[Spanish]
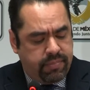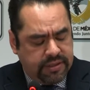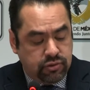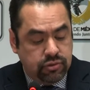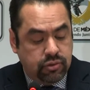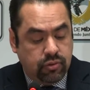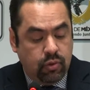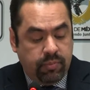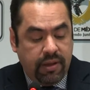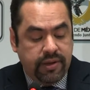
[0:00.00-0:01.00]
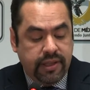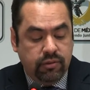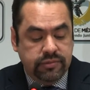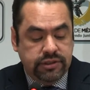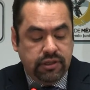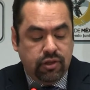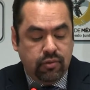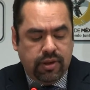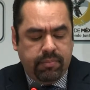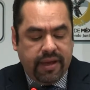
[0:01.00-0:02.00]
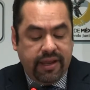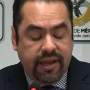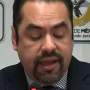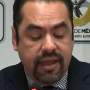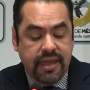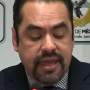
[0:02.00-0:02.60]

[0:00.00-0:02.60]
presunto culpable del homicidio de una pareja